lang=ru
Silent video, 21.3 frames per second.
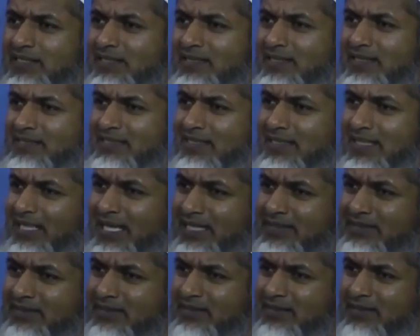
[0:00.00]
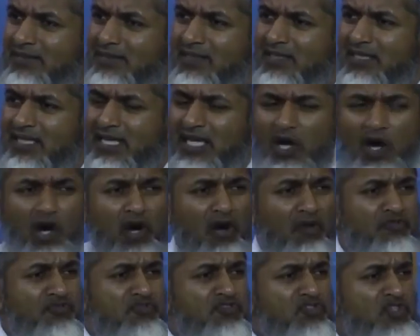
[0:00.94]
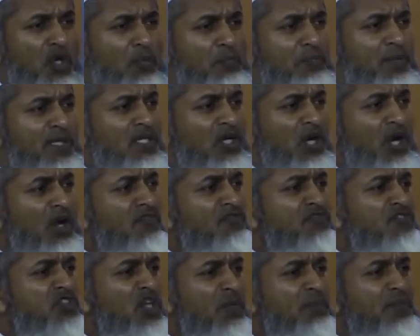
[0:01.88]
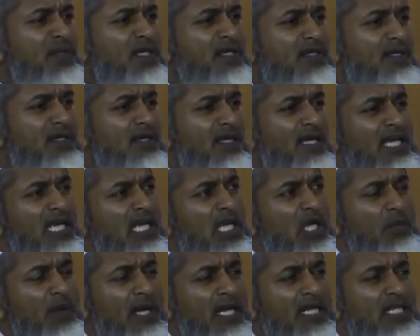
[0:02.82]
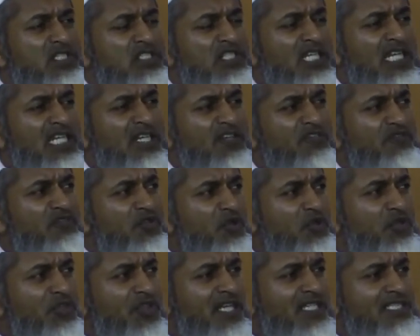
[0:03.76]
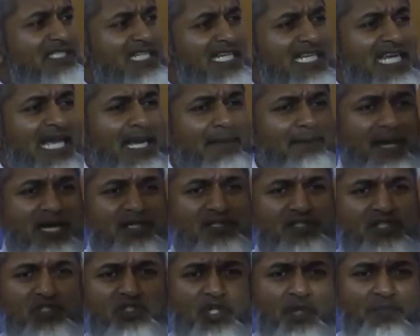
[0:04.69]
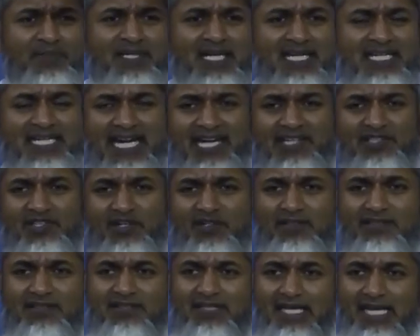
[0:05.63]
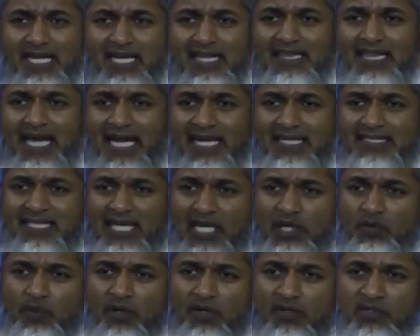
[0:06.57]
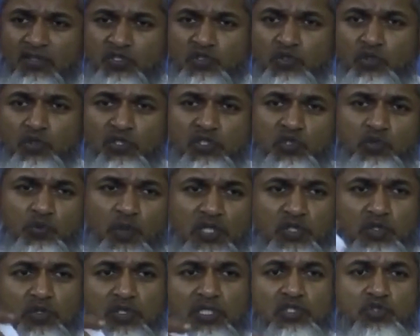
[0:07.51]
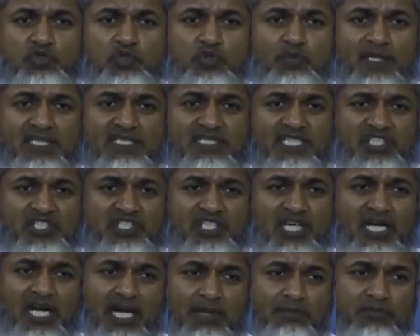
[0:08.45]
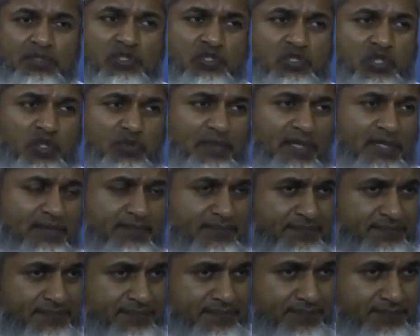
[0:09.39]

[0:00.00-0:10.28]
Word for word: об этом упомянул. Вообще к теме это не относилось. Он говорил о некоторых вещах, потом возвращался к теме. Один студент пришел к нему в комнату, говорит, шейх, я покаялся.